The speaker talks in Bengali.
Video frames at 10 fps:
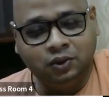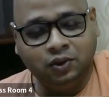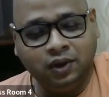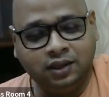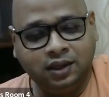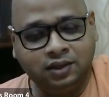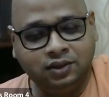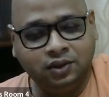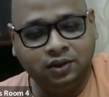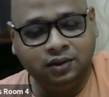
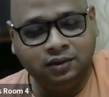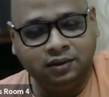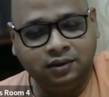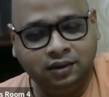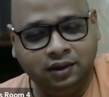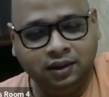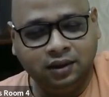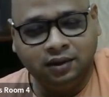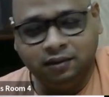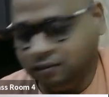দ্রোণাচার্য
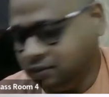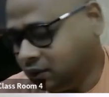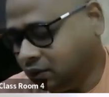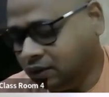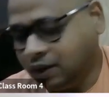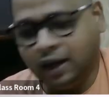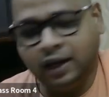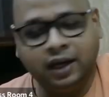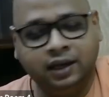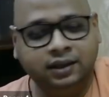তখন
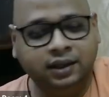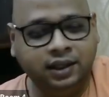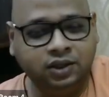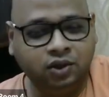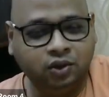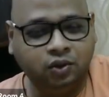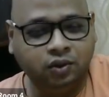আগেকার দিনে কি ছিল